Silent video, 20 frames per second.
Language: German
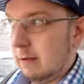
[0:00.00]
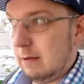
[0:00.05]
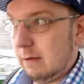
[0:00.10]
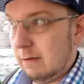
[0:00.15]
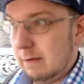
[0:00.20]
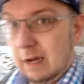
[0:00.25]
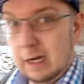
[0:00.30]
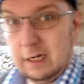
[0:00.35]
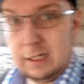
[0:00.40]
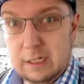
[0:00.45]

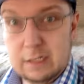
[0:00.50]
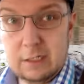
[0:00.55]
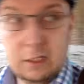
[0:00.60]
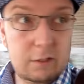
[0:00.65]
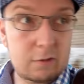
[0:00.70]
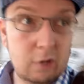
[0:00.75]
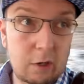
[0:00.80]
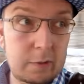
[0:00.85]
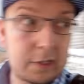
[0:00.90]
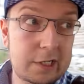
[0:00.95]
sagt in
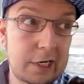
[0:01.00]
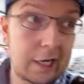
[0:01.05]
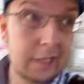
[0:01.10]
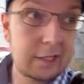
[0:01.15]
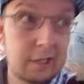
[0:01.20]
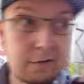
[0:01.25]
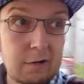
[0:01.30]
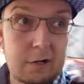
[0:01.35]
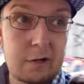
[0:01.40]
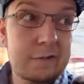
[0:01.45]
den
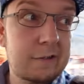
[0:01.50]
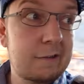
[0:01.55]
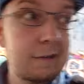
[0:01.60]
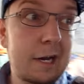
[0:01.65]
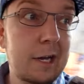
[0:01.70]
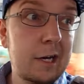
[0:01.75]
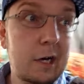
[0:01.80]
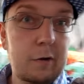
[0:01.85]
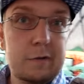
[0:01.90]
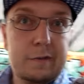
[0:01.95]
Kommentaren, er soll aus dieser
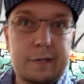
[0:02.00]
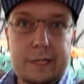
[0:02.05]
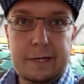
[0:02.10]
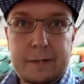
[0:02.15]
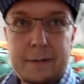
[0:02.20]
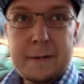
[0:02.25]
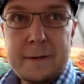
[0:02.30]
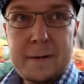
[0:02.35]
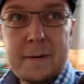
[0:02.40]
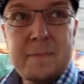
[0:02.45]
Halle rausgehen.
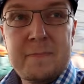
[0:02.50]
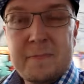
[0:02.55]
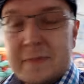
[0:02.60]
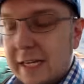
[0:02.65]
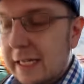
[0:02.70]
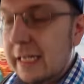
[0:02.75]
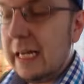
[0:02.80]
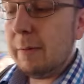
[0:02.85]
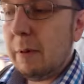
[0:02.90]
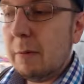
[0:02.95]

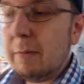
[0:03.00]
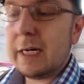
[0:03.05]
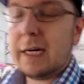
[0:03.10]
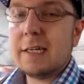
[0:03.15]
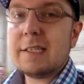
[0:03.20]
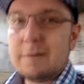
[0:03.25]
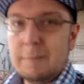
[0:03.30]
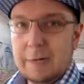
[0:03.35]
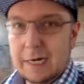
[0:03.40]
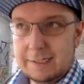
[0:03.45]
Nee, aber mal
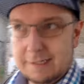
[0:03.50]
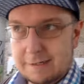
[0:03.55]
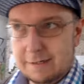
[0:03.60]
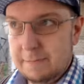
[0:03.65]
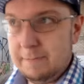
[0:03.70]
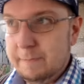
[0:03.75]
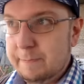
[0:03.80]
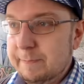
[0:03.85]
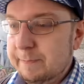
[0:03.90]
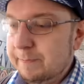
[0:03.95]
ganz im Ernst.
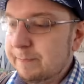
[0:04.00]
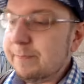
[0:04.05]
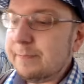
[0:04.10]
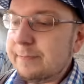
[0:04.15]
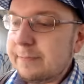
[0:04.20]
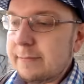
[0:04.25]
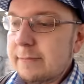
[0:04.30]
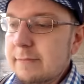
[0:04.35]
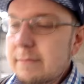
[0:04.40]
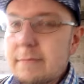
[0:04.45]

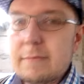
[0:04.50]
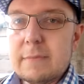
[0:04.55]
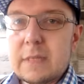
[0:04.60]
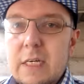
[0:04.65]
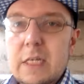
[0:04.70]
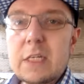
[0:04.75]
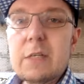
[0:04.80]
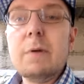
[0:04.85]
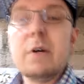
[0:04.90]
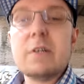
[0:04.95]

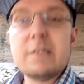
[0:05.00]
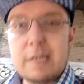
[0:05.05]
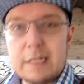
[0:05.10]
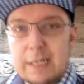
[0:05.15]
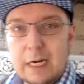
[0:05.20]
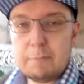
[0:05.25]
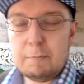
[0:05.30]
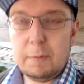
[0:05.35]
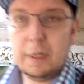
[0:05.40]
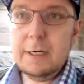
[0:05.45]
Ich wäre euch sehr
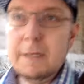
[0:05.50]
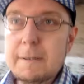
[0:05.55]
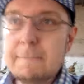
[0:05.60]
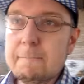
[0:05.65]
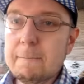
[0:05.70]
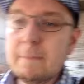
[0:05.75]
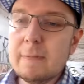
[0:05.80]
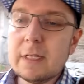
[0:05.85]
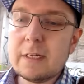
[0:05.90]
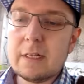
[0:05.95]
dankbar,
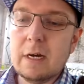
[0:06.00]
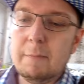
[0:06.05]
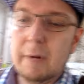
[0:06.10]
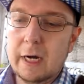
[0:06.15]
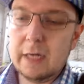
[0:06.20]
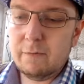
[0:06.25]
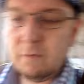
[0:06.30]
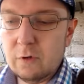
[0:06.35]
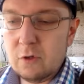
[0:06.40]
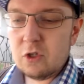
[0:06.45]
da
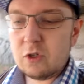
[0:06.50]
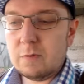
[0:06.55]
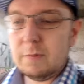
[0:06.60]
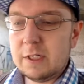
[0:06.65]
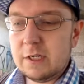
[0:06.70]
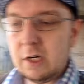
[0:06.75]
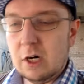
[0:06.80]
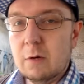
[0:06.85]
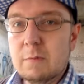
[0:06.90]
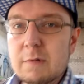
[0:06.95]
mein Wunsch und
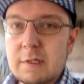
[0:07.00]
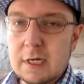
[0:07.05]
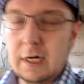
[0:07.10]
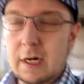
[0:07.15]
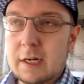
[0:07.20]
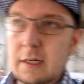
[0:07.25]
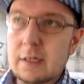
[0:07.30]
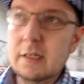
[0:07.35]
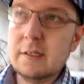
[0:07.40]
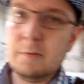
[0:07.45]
mein Traum ist
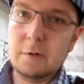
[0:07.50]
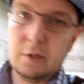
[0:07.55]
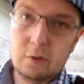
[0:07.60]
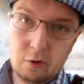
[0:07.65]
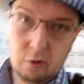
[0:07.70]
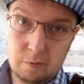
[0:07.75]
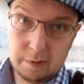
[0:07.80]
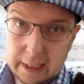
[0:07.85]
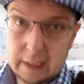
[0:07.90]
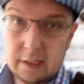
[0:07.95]
gerade ist, mit
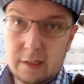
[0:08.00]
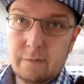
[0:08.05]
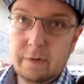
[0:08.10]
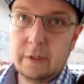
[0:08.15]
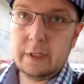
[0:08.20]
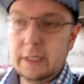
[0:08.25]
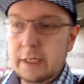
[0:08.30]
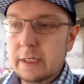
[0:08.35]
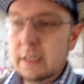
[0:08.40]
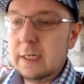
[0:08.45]
YouTube Geld zu
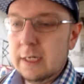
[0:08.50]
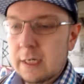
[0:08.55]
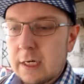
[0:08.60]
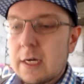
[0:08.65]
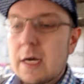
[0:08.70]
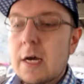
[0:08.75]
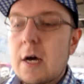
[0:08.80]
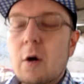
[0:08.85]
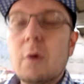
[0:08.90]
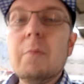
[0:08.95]
verdienen
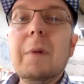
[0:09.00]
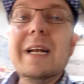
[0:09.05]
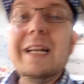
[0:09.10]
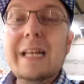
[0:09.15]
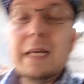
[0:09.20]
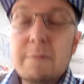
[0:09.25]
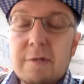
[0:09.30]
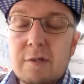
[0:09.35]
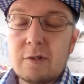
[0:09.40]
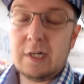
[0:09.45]
und meinen
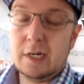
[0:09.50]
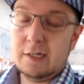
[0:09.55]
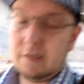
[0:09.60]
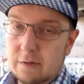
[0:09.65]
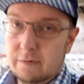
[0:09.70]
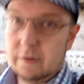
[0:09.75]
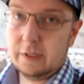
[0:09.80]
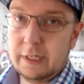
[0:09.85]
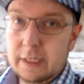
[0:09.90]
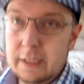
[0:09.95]
Lebensunterhalt
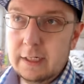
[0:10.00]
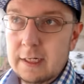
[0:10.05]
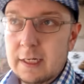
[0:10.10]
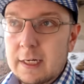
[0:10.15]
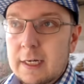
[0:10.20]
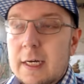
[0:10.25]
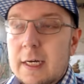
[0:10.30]
zu verdienen,